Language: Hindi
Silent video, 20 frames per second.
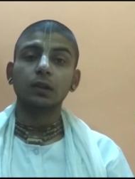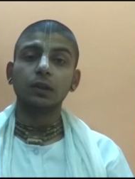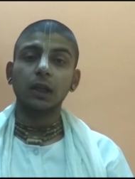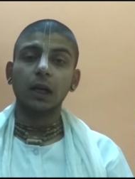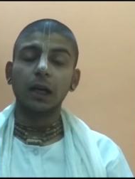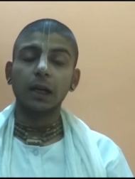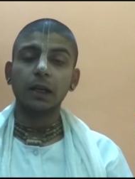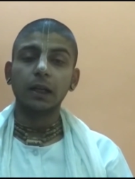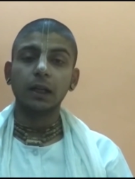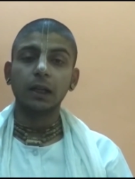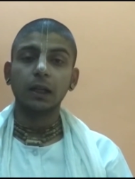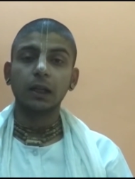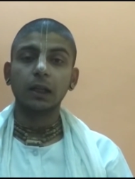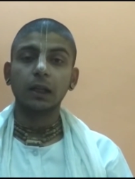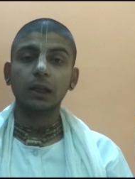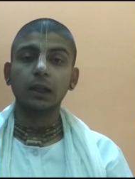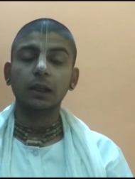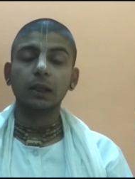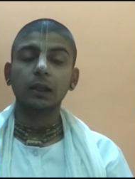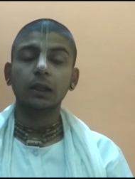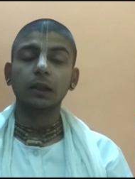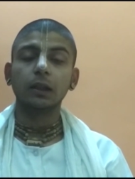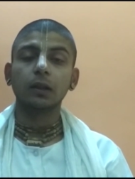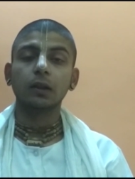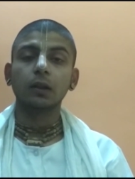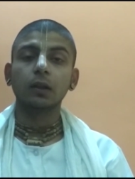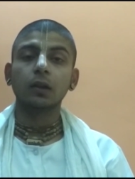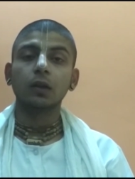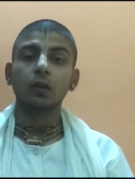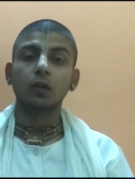जानने के लिए
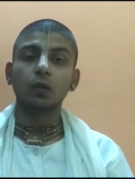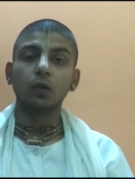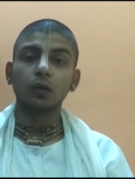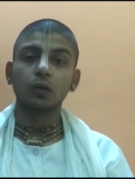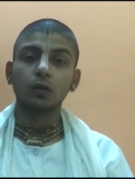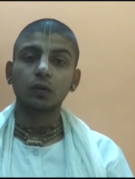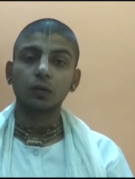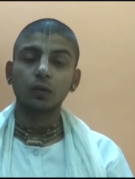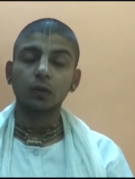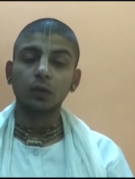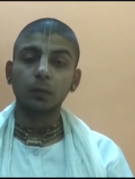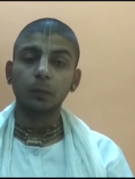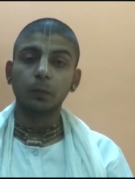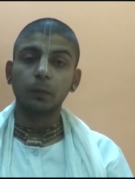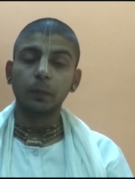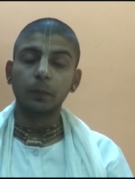उसको